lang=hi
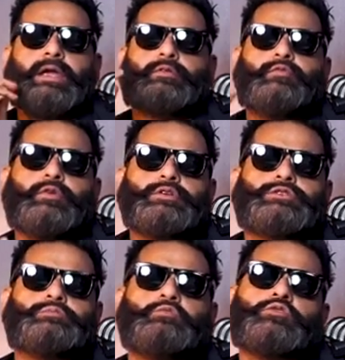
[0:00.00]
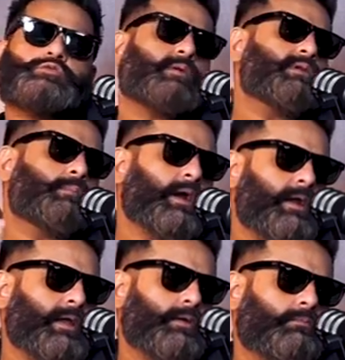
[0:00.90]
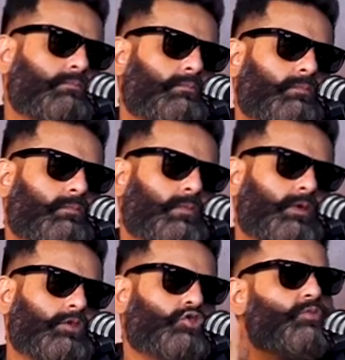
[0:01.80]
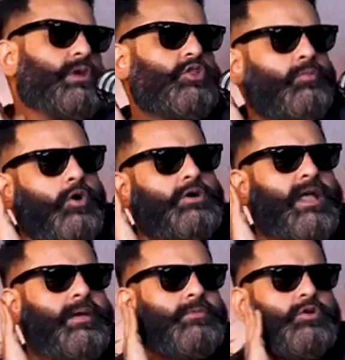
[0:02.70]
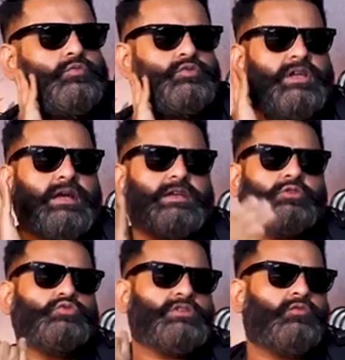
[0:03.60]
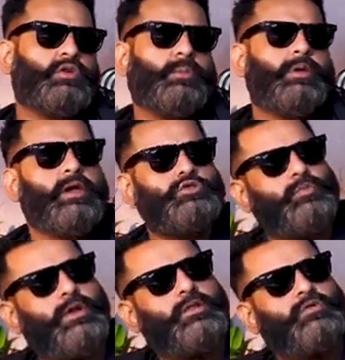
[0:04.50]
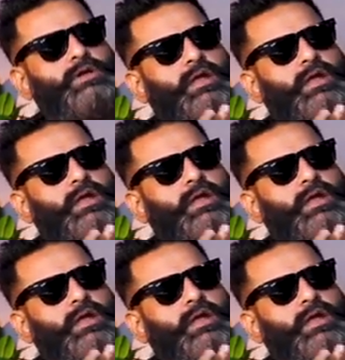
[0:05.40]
इट वॉज मोस्ट प्रॉब्ली मंडे तो जुमेरात को बहुत टाइम था क्योंकि मुझे याद है कि दोस्त का फ़ोन आ गया यार जुमेरात को